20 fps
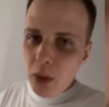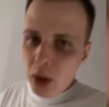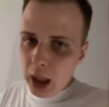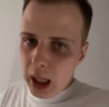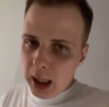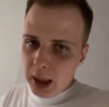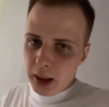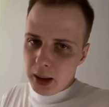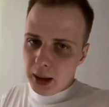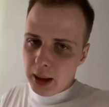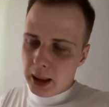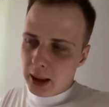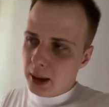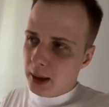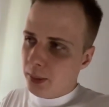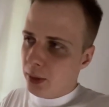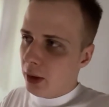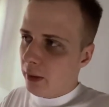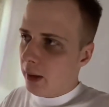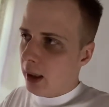moralnie
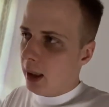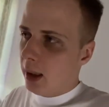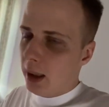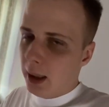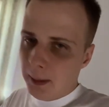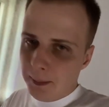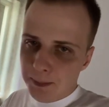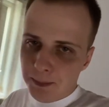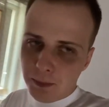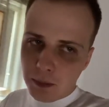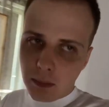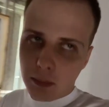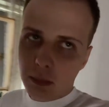nieakceptowalne,